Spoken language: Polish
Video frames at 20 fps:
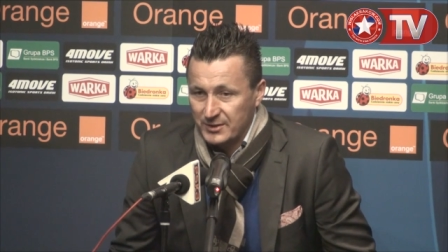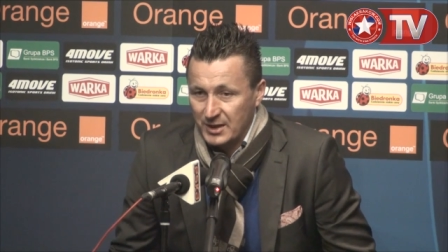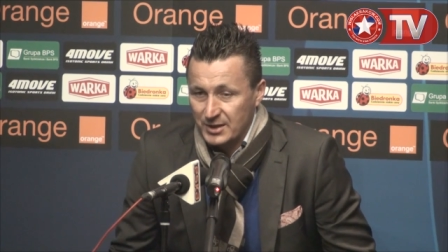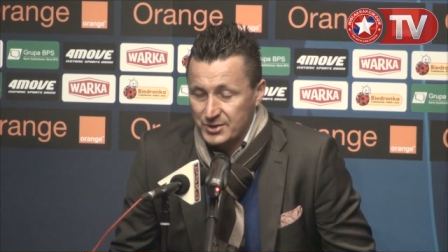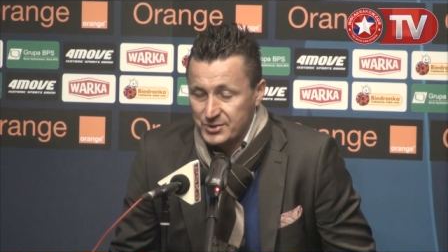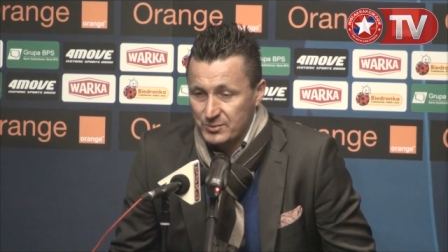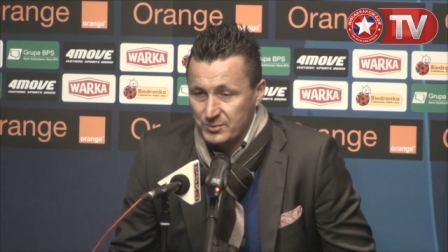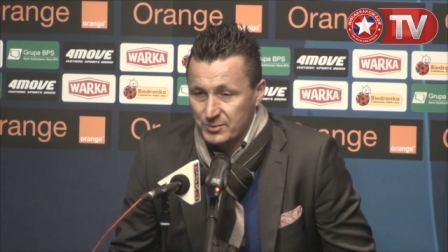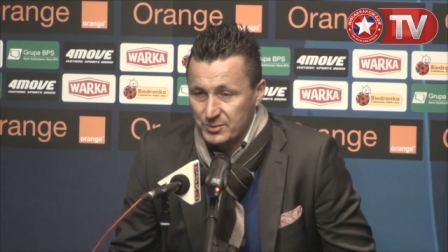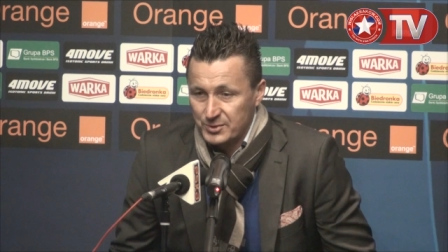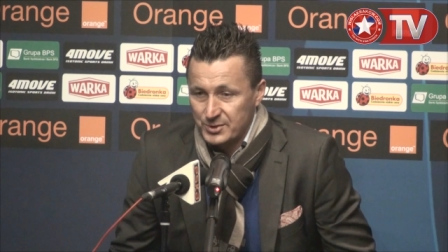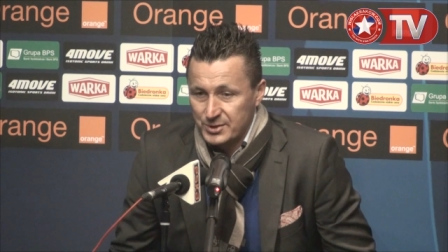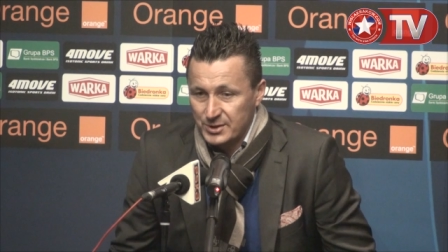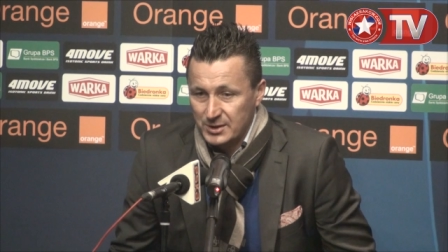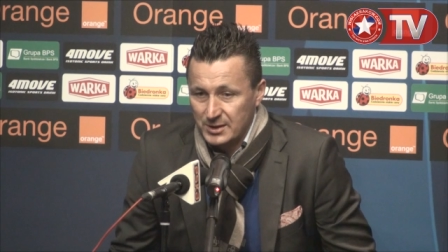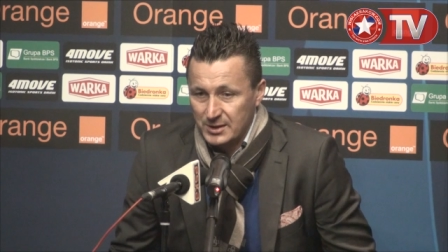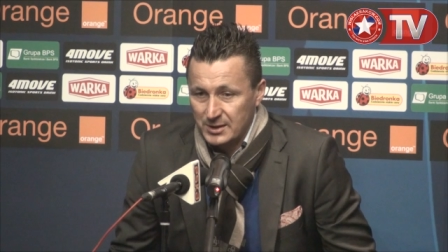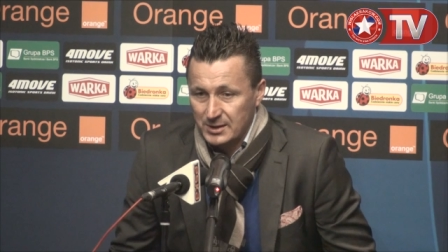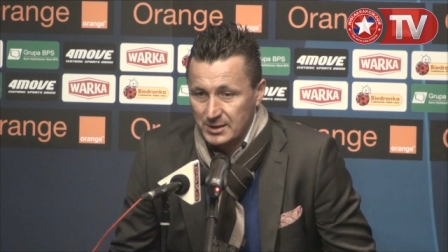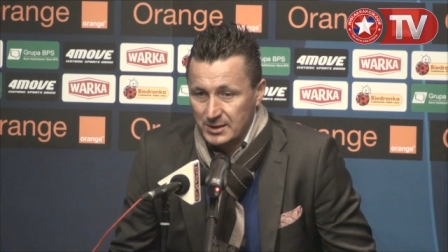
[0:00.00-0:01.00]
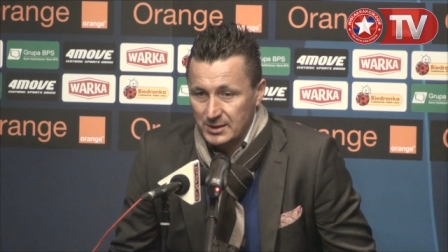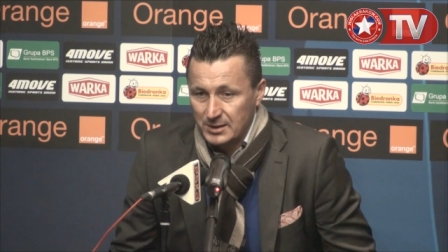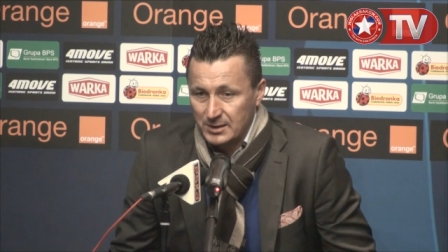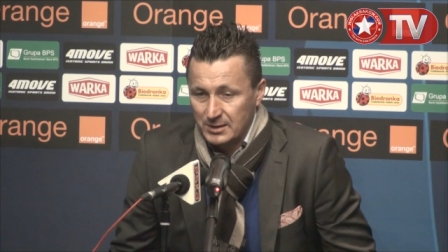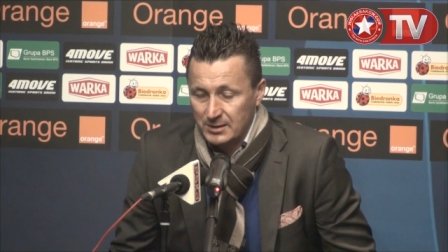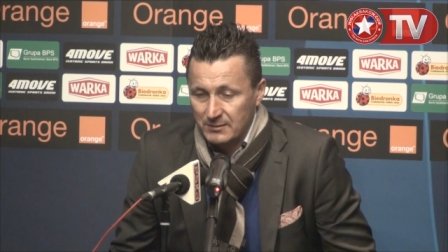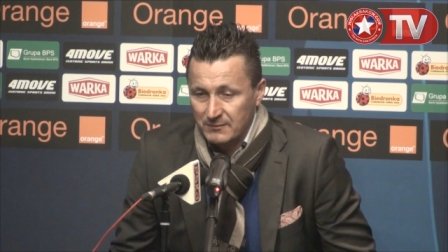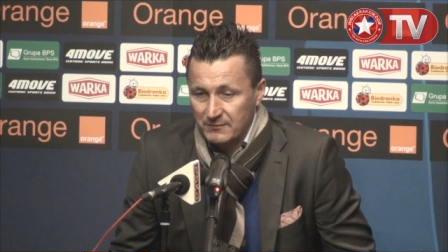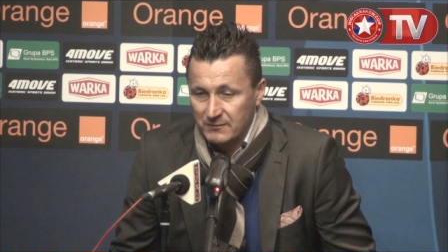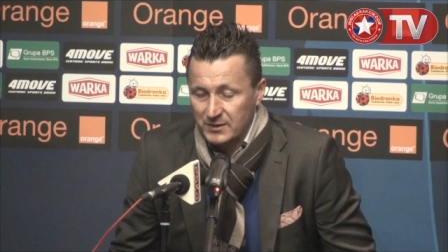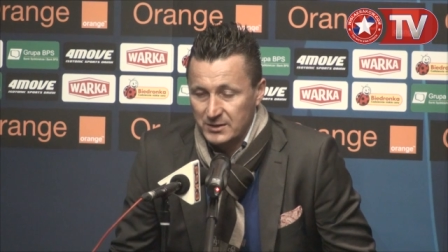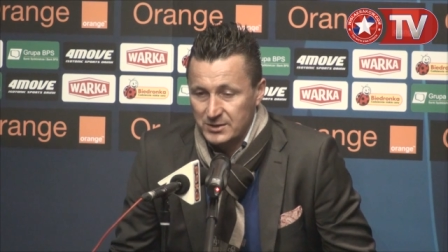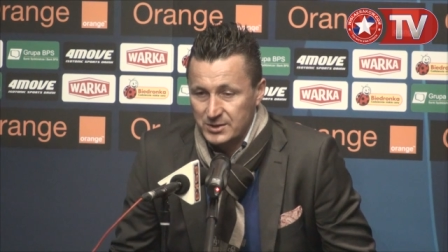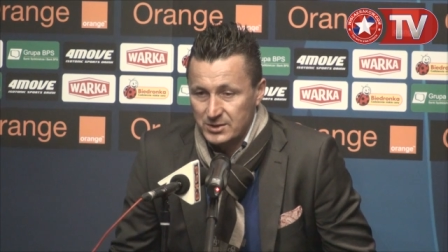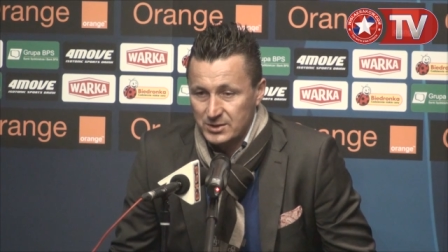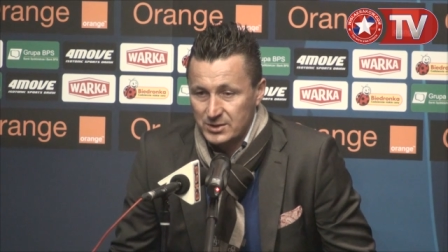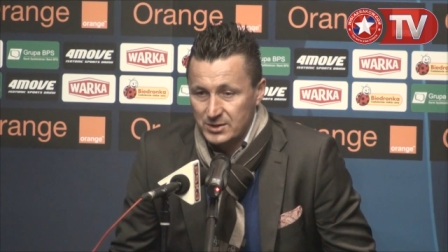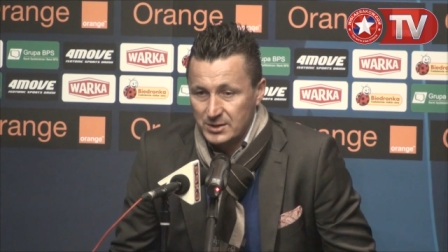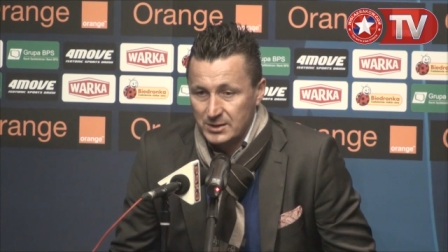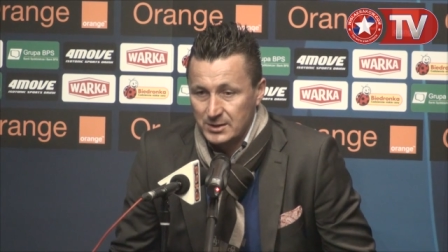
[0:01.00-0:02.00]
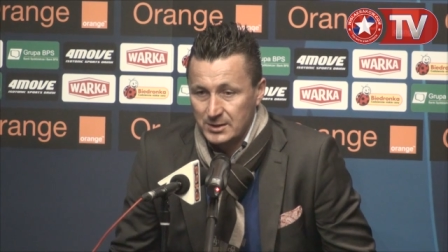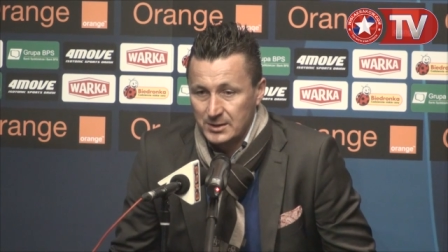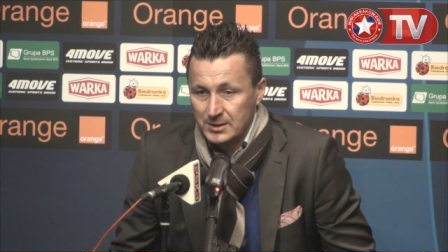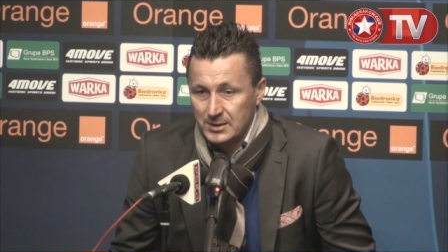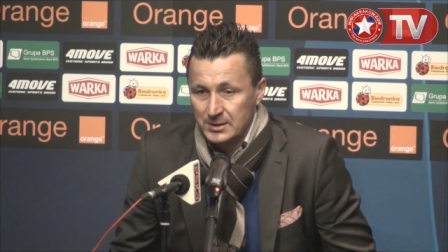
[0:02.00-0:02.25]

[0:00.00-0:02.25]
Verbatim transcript: każdą drużynę i wierzę, że